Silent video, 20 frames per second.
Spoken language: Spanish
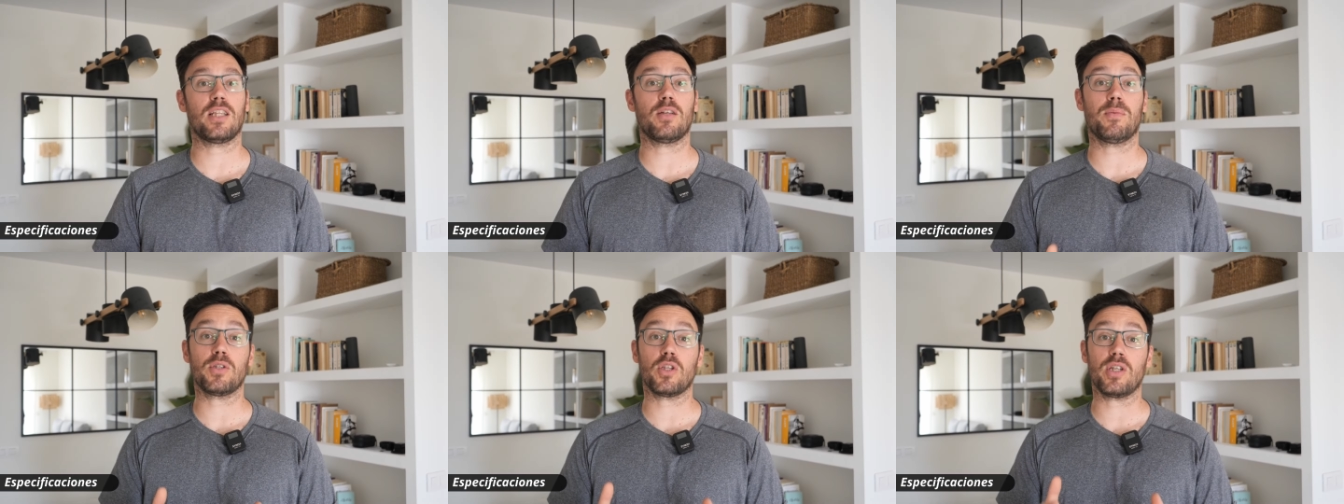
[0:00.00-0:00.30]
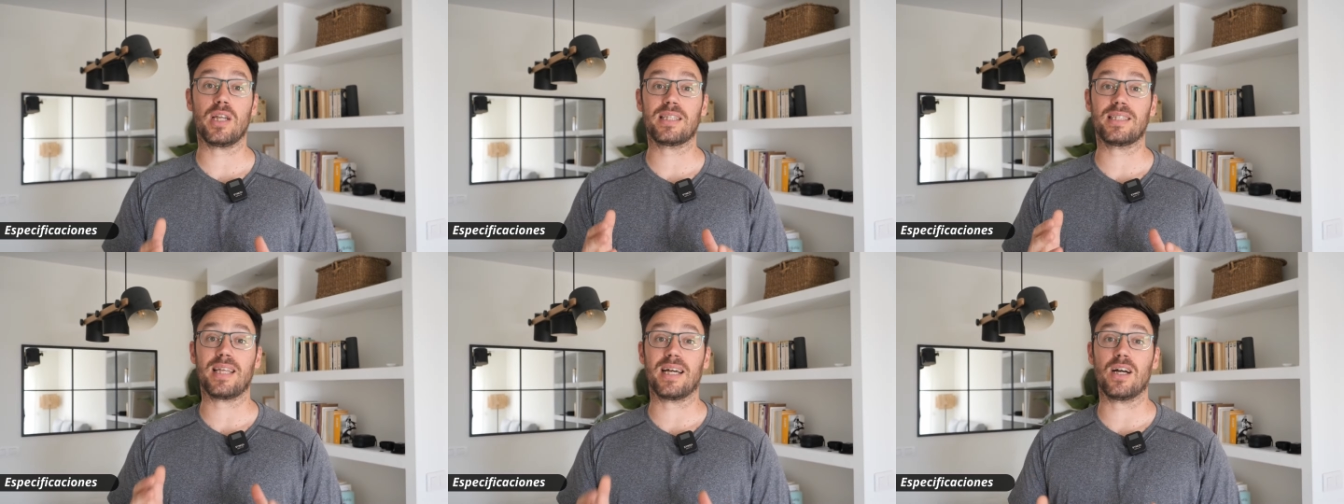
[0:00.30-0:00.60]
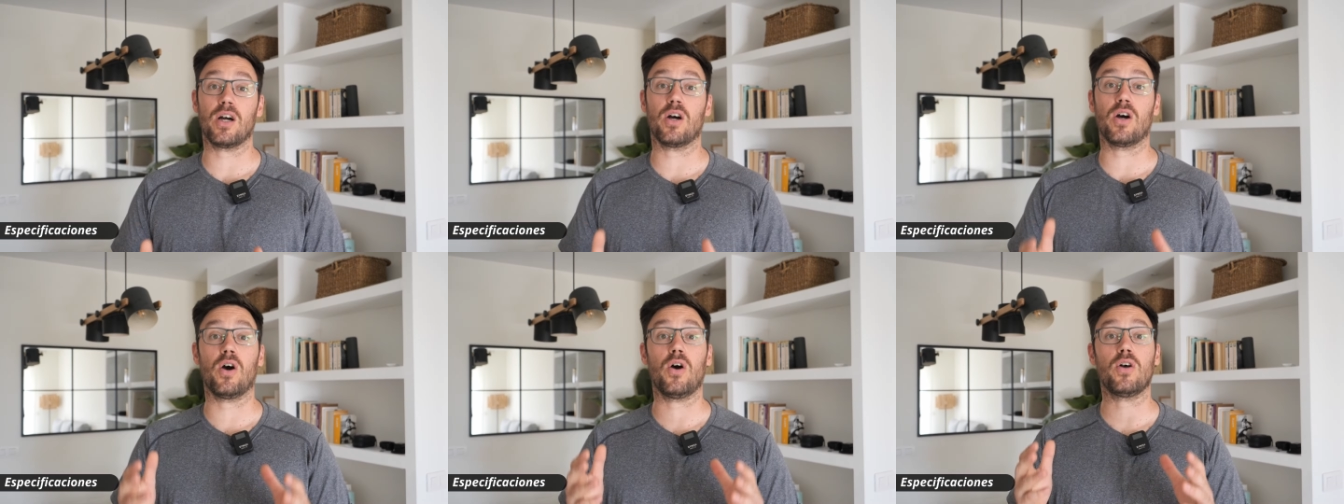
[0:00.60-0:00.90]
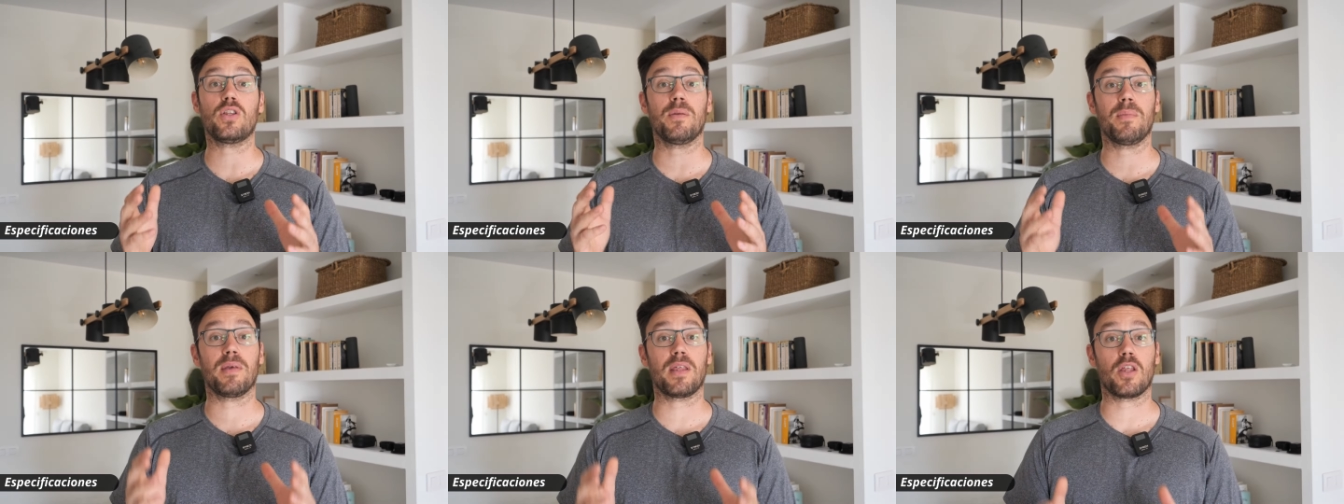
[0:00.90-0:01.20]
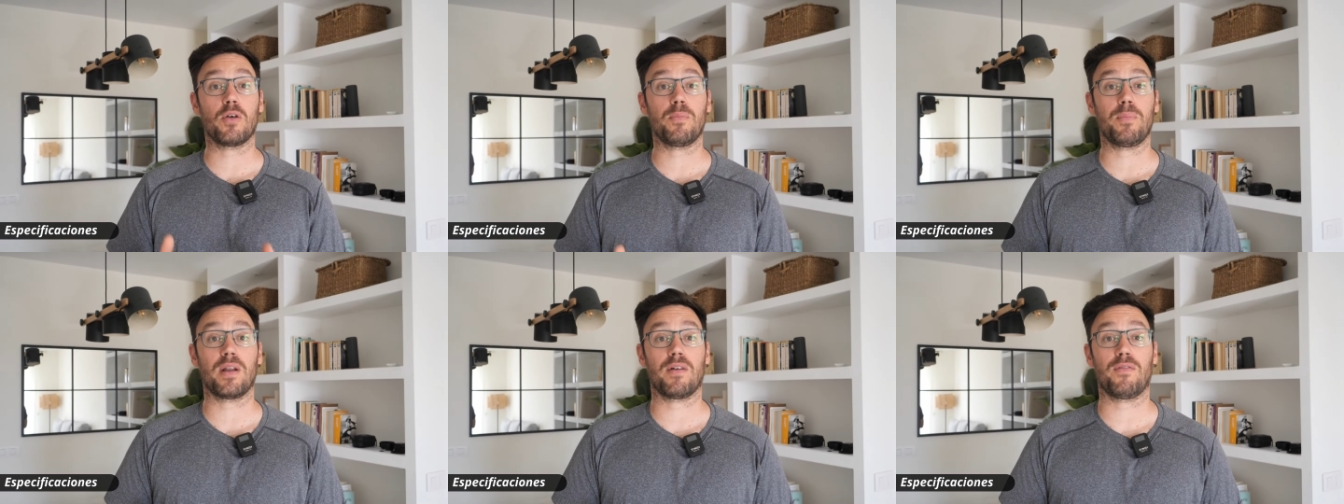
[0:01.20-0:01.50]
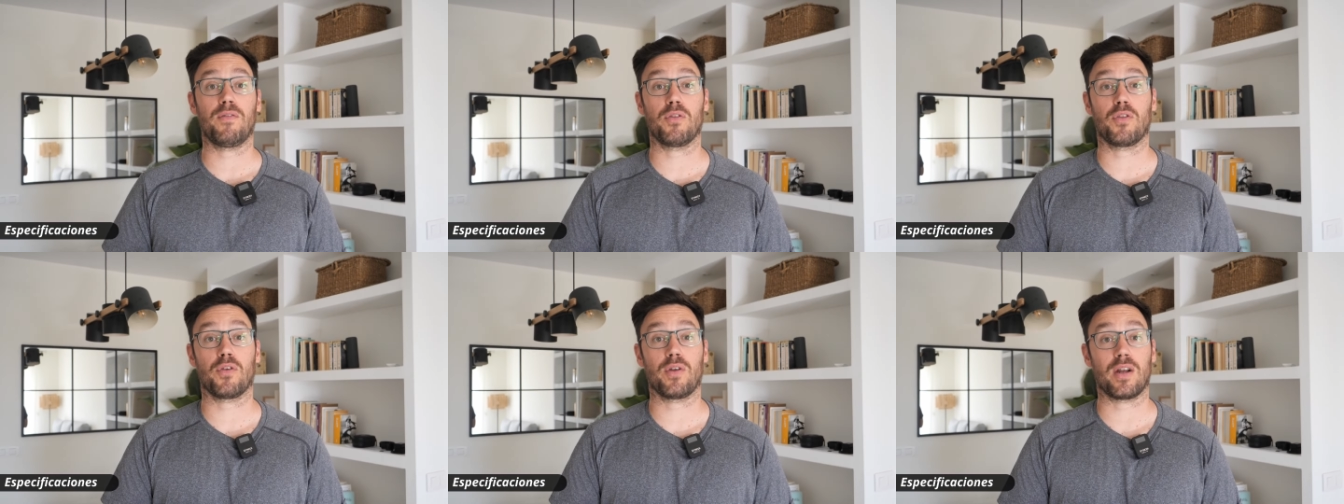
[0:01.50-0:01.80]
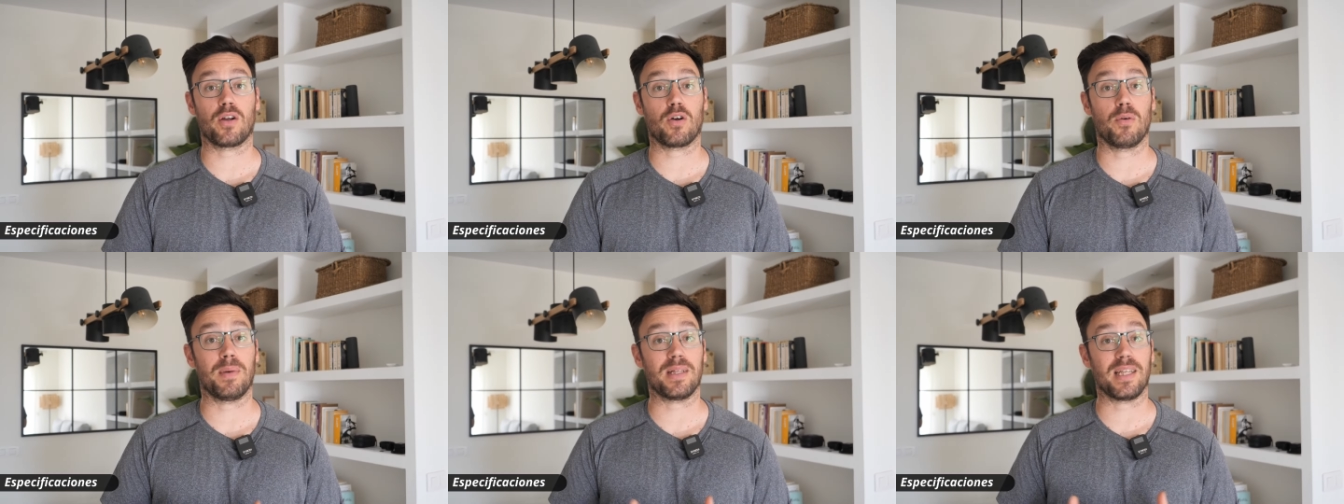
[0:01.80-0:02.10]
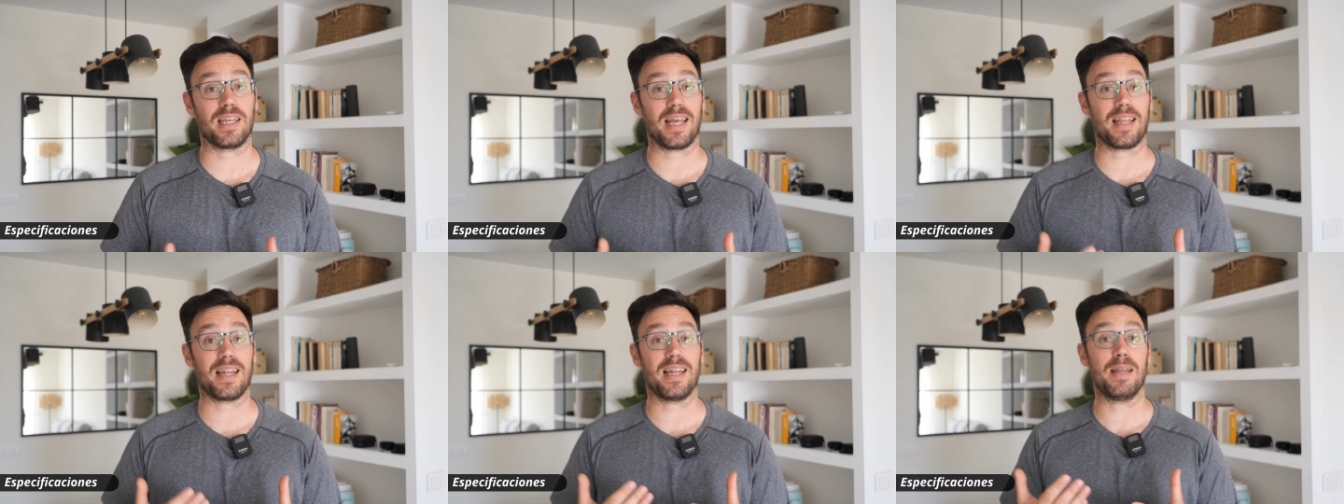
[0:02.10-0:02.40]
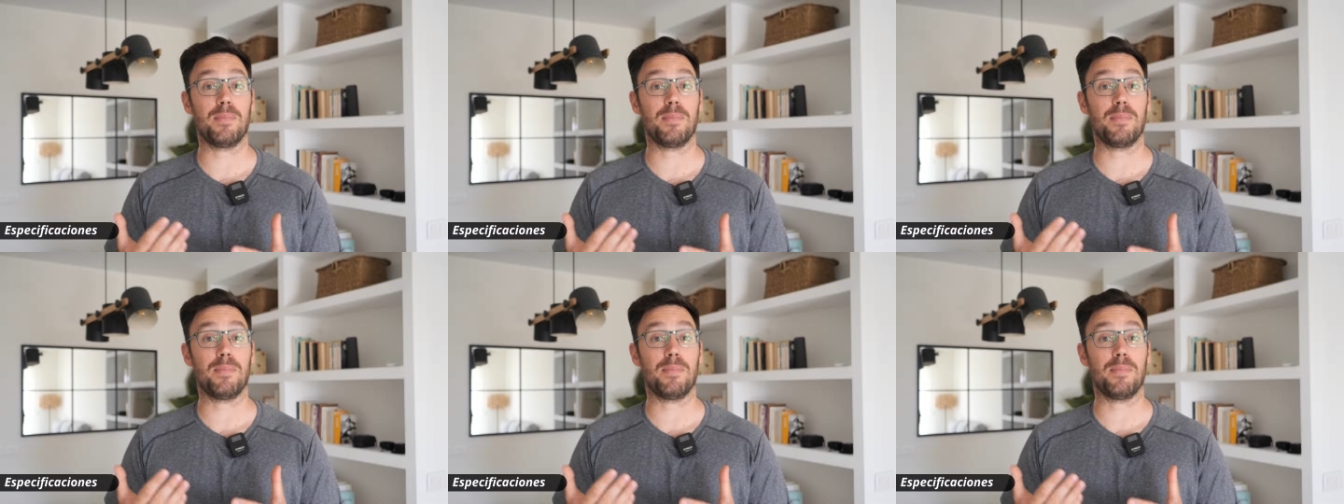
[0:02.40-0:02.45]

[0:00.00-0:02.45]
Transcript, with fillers: Estos motores están optimizados para funcionar con material